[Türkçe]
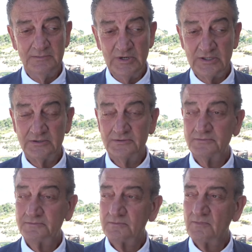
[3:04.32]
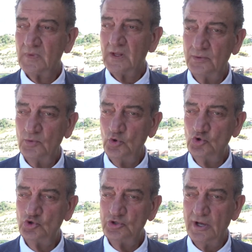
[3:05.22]
Bakın
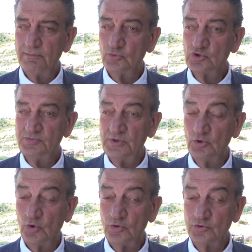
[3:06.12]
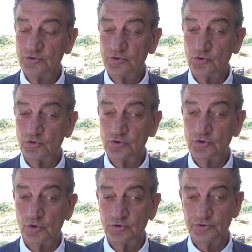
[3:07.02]
3 Temmuz
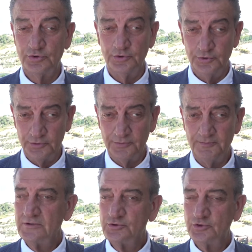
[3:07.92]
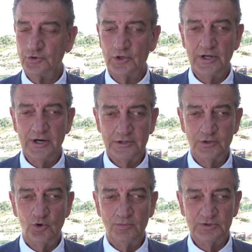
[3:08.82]
1939 günü Şükrü
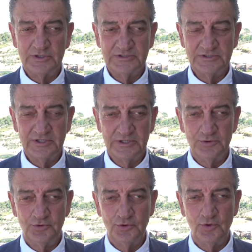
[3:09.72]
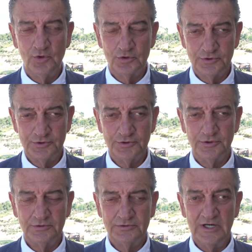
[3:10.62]
Kanatlı Komutası'ndaki Türk ordusu
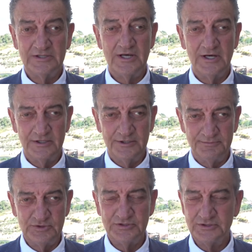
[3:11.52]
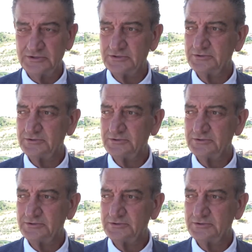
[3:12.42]
Hatay'a girmiştir.